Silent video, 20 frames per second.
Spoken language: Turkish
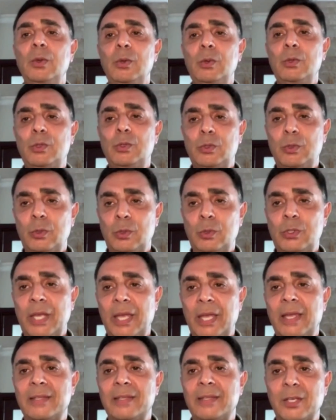üst
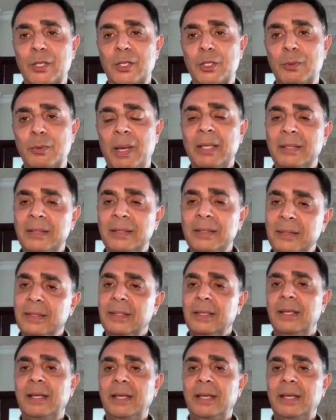düzeye taşımak